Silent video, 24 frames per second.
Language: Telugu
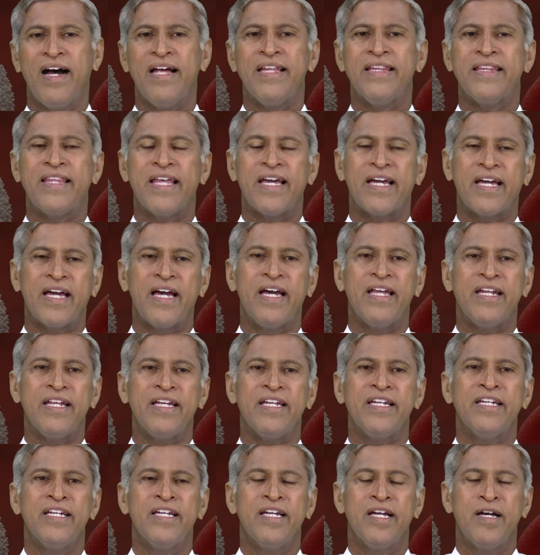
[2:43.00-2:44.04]
అంతేకాని
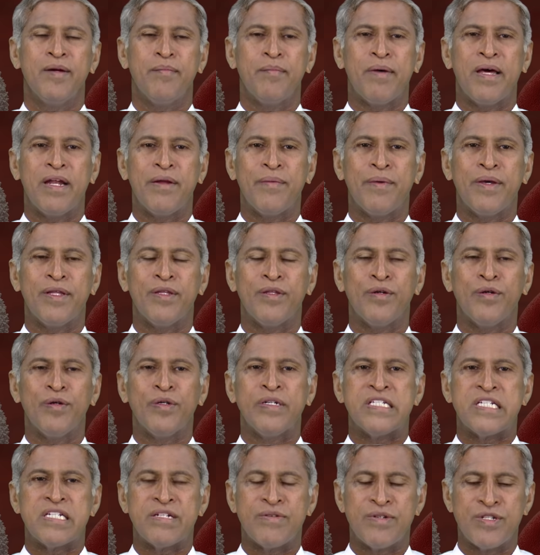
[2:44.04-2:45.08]
మనం ఏదో
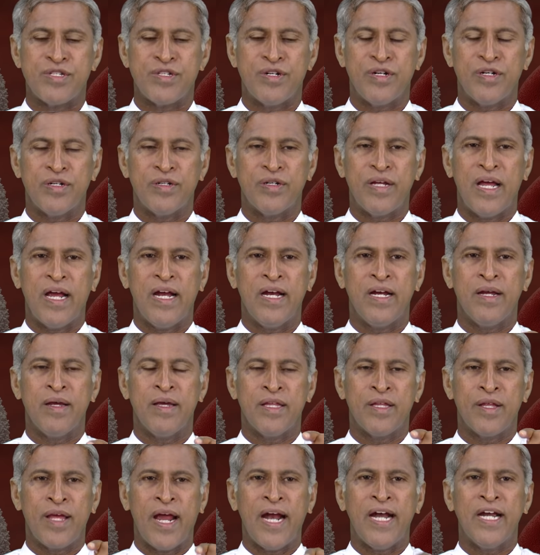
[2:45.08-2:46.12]
ఇష్టం వచ్చినట్టు
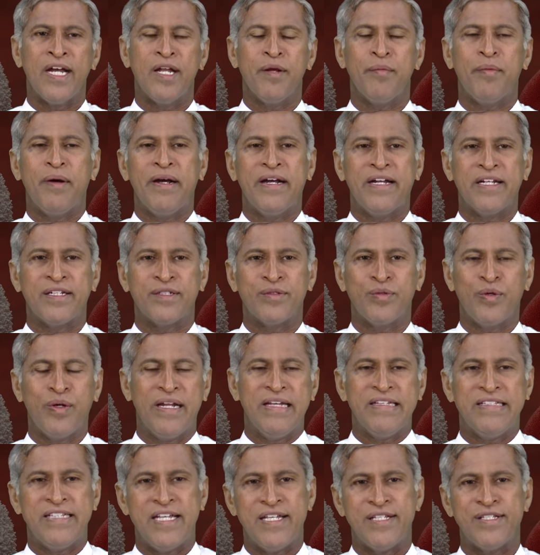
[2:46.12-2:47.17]
ఏదో యాంటీబయాటిక్స్
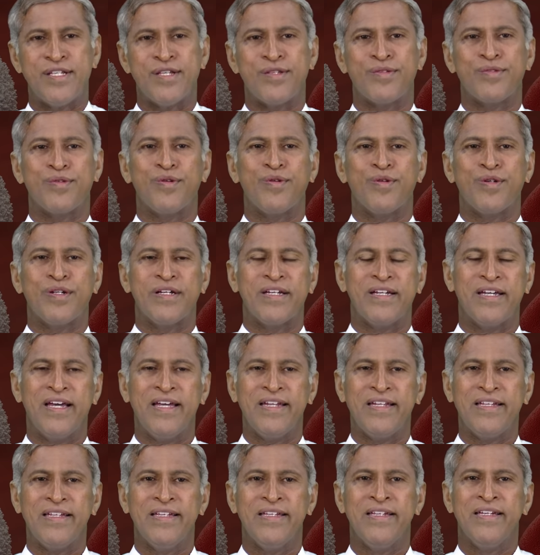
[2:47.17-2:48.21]
కొనేసి వేసేసుకోవటం
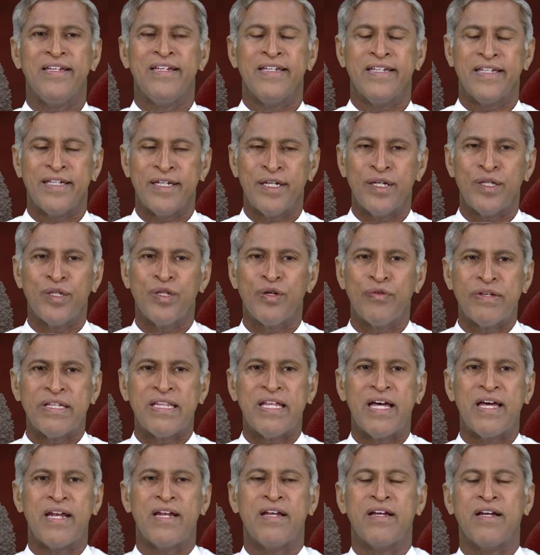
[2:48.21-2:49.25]
కానీ ఏదో
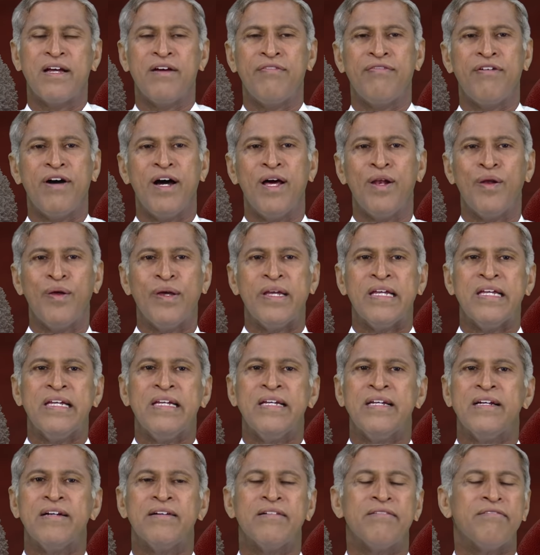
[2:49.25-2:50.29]
విధానంగా ఫాలో అయ్యి
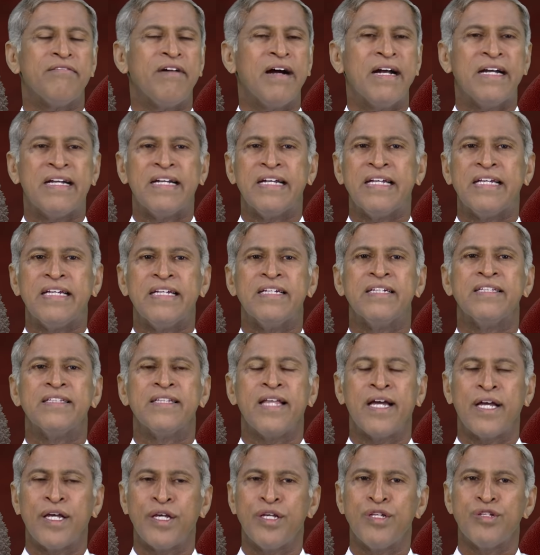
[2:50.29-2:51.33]
వాటిని
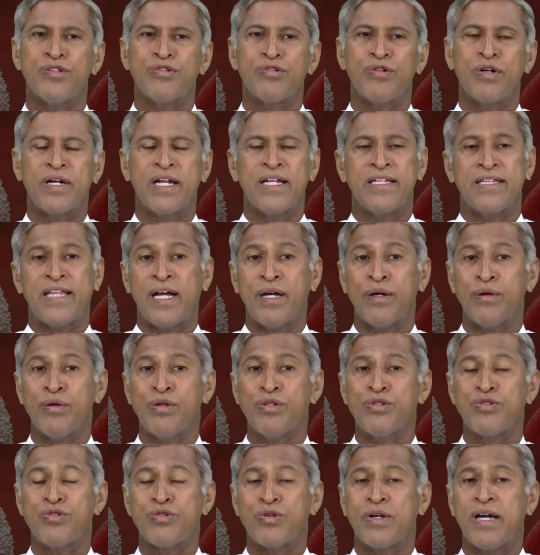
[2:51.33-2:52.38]
తగ్గించుకోవడం
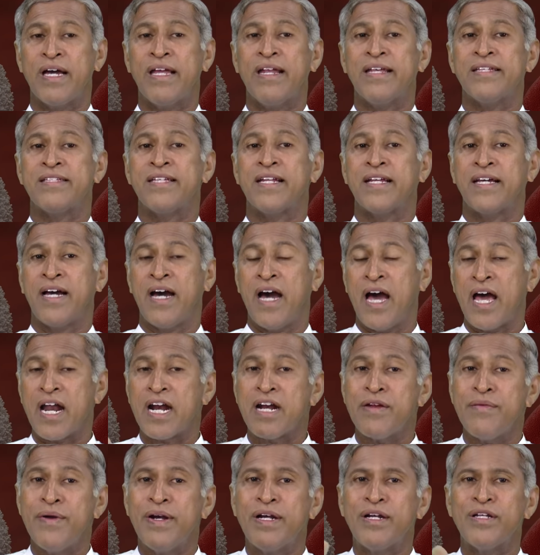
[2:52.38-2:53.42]
తగ్గొచ్చు కానీ అసలు
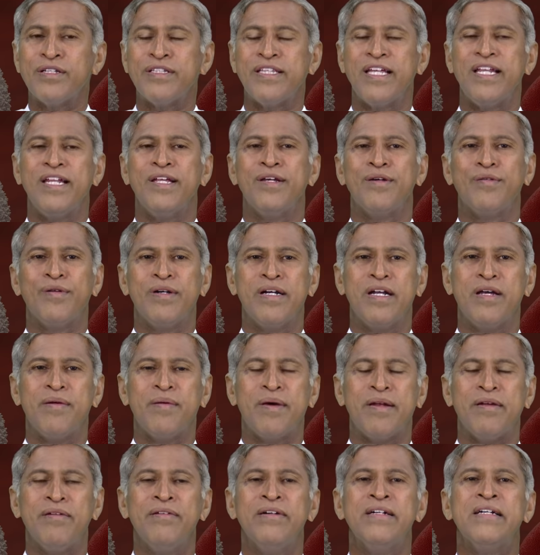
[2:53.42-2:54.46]
కారణం ఏంటో తెలియకుండా
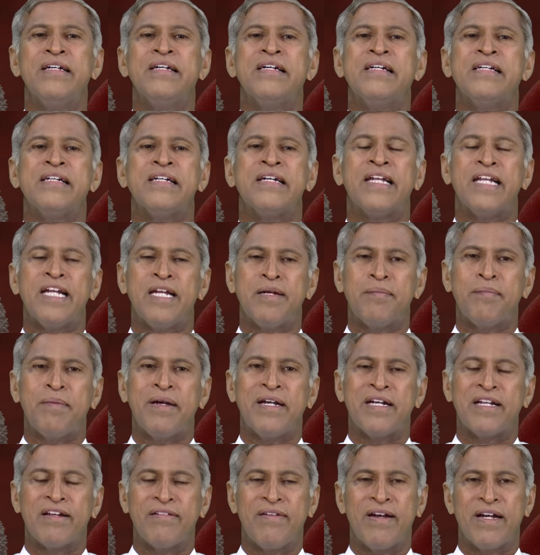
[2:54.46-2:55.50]
మనం
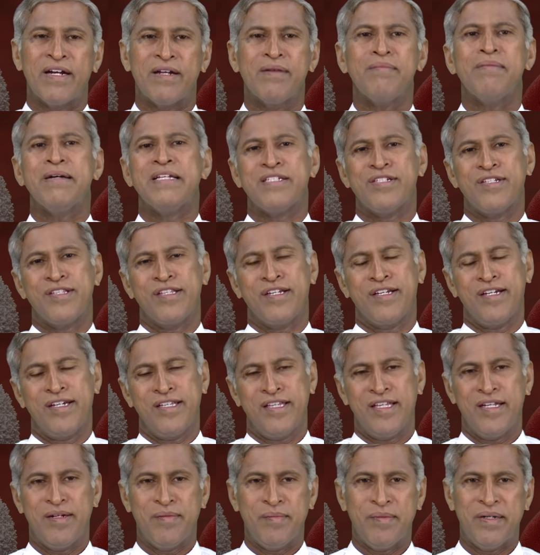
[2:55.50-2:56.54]
ట్రీట్మెంట్కి వెళ్ళటం మంచిది
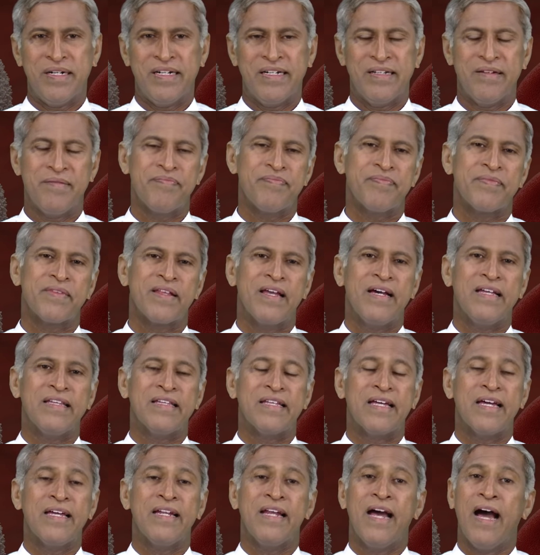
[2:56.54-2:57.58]
కాదనమాట
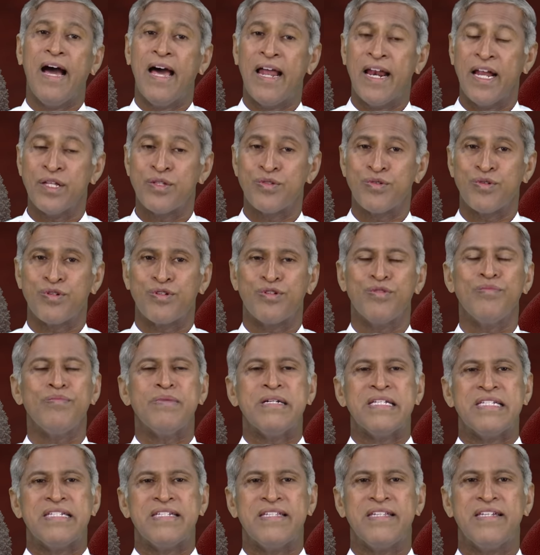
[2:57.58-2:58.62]
అందుకని అలా చూడటం
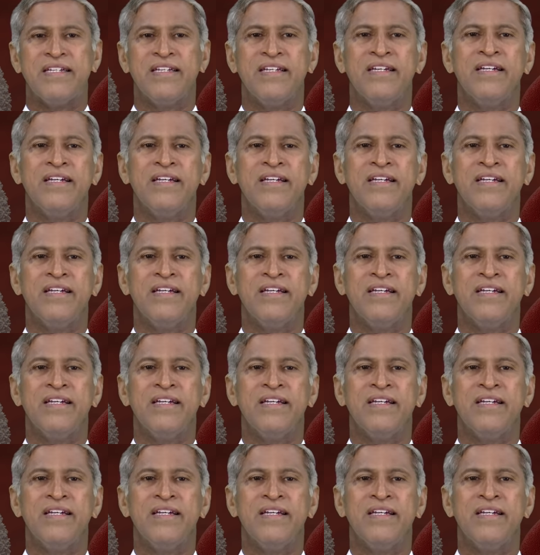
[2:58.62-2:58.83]
మంచిది